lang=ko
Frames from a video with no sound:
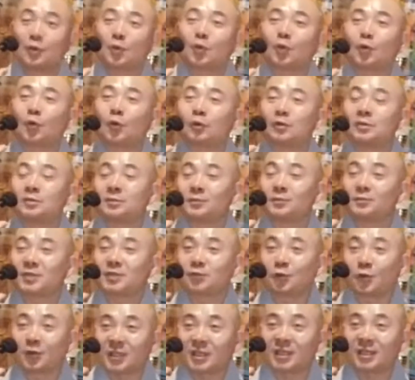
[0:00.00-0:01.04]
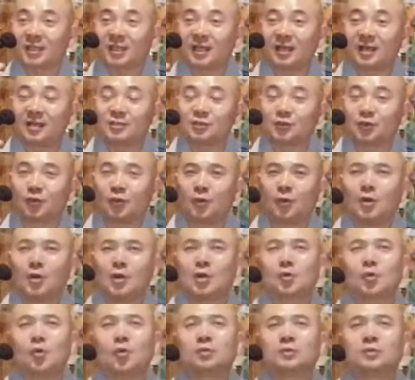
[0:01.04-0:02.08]
그거를 전부 다 솔깃하게 해가지고
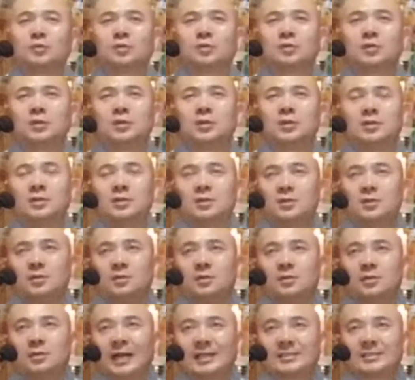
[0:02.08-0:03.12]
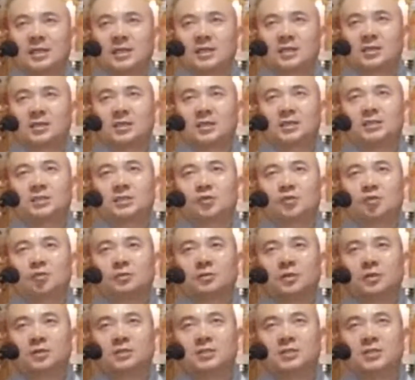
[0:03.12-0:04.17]
공덕을 가장 큰
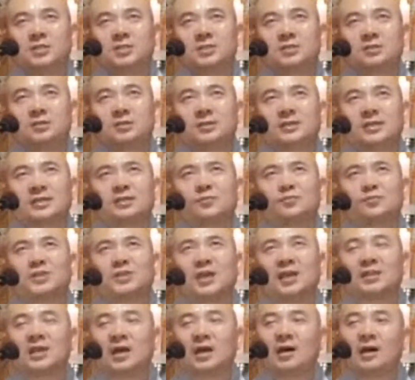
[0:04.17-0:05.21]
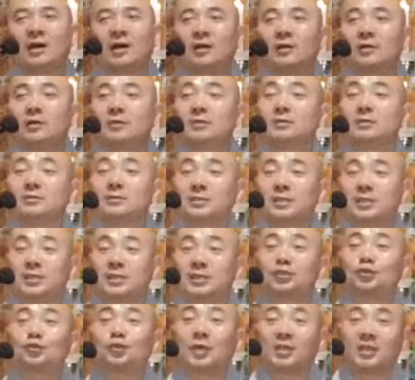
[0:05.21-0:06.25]
공덕 짓는 것에 전부 다, 다 이제
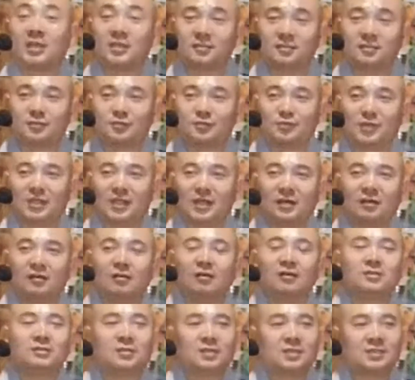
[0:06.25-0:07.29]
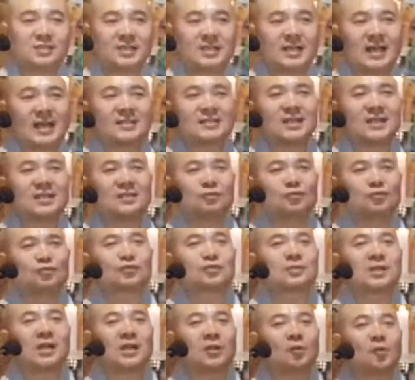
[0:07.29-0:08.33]
이슈가 돼 있었습니다. 어느 것이 가장
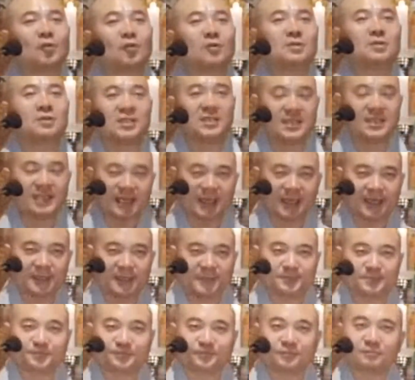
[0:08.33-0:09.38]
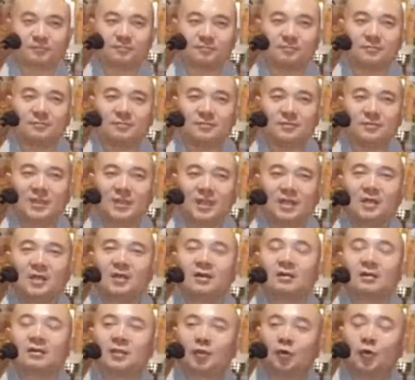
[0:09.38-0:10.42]
수승한 공덕이냐.
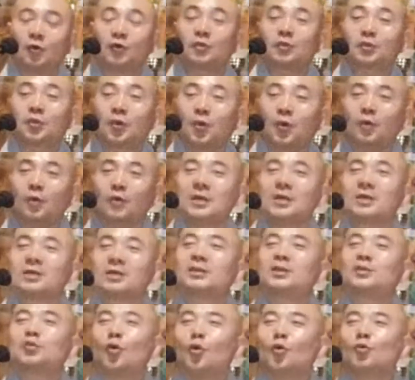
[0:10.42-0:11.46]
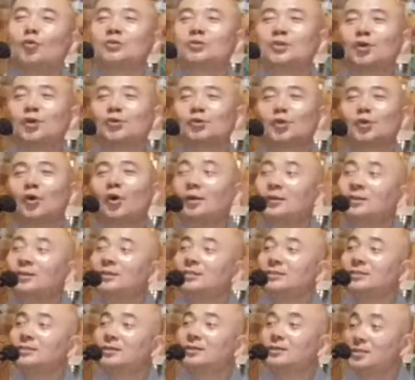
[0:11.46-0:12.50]
그리고 또 그 공덕으로
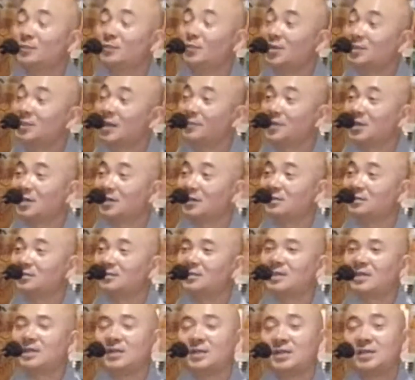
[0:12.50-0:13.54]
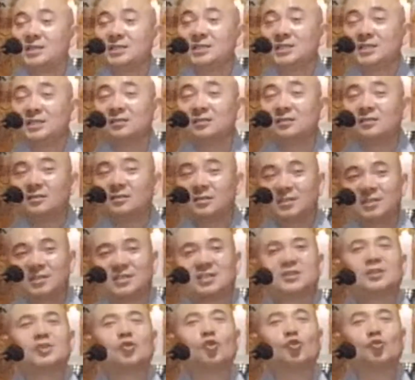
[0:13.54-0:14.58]
얻는 것이 뭐냐면 신들은
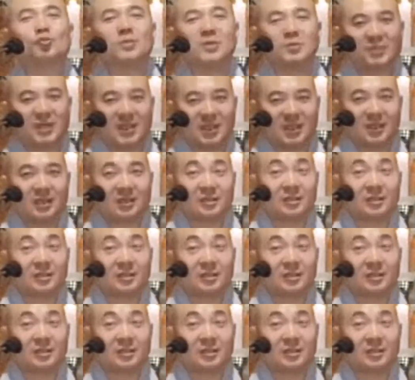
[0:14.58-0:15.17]
즐거움입니다.